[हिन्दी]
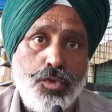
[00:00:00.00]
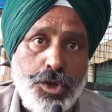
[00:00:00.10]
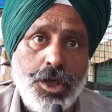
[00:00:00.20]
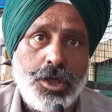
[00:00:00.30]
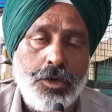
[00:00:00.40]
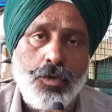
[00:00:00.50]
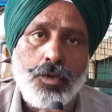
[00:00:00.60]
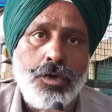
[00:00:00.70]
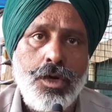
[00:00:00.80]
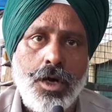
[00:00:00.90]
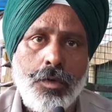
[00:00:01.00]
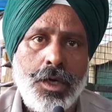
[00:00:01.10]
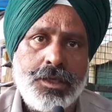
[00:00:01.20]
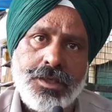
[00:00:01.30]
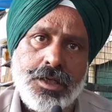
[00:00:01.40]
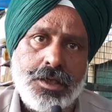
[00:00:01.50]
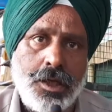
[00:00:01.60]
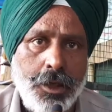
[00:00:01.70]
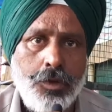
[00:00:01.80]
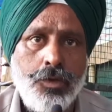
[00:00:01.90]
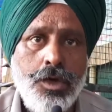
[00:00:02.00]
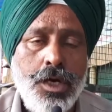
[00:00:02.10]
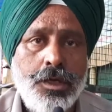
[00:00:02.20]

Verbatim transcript: दुनिया के लोग हमारे साथ खड़े हों